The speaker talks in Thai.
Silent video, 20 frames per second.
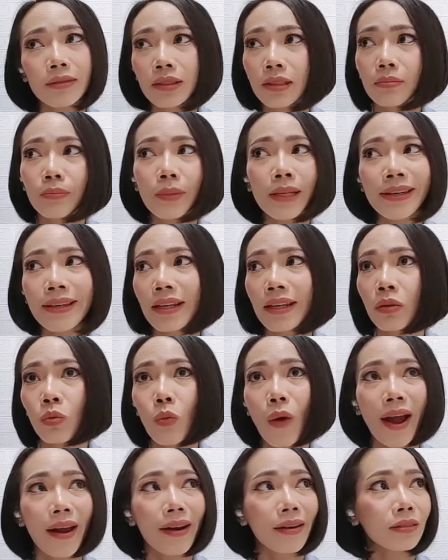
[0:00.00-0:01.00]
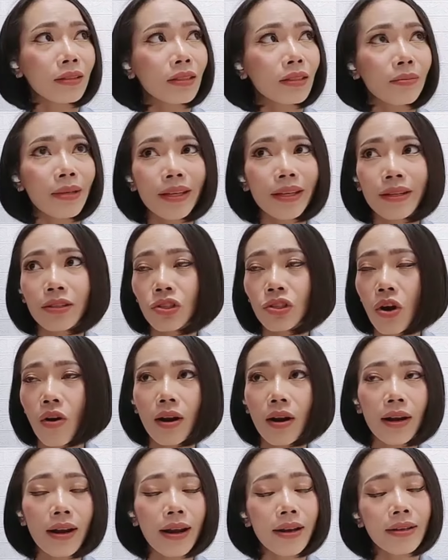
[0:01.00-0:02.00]
ฉันไม่กินหวานฉันไม่กินช็อ
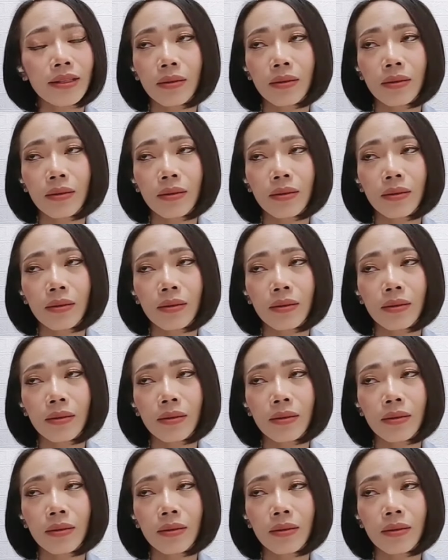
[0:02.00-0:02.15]
กโกแลต